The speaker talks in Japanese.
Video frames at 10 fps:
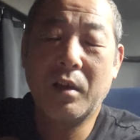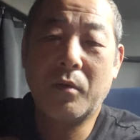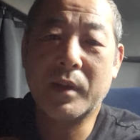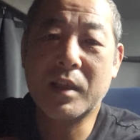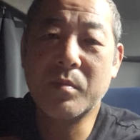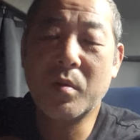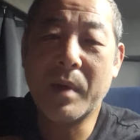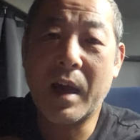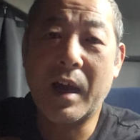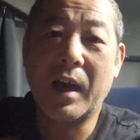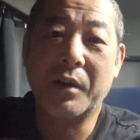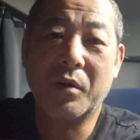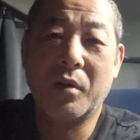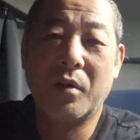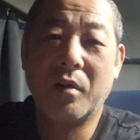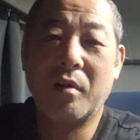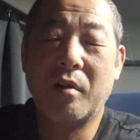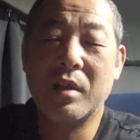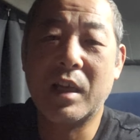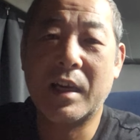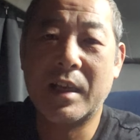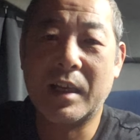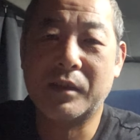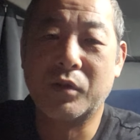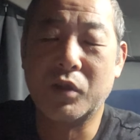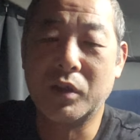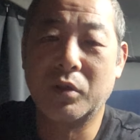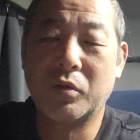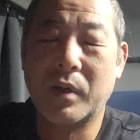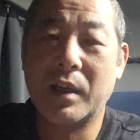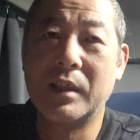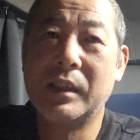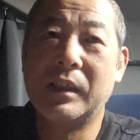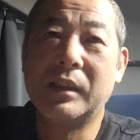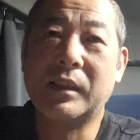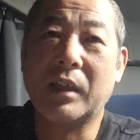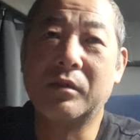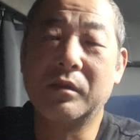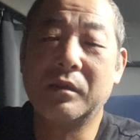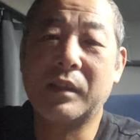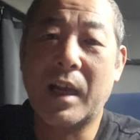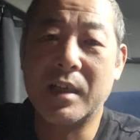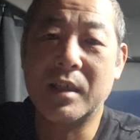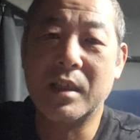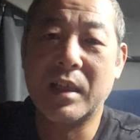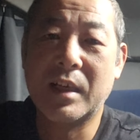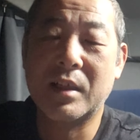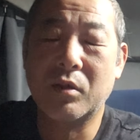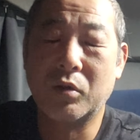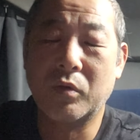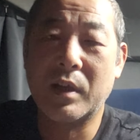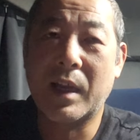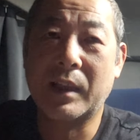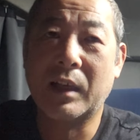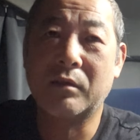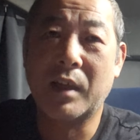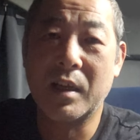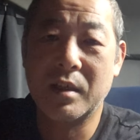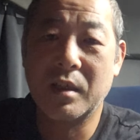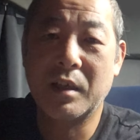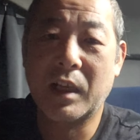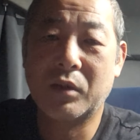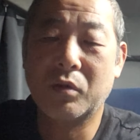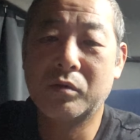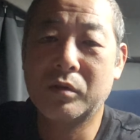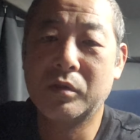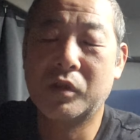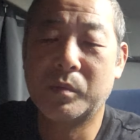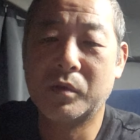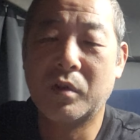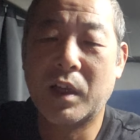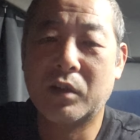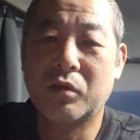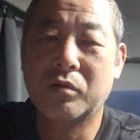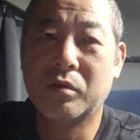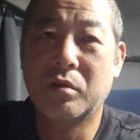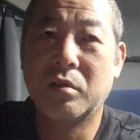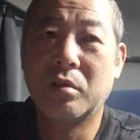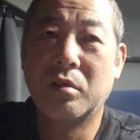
私もまあ、あの嫌なやつと仕事はしたくないし、嫌な仕事はやりたくないし、納得の、自分の納得の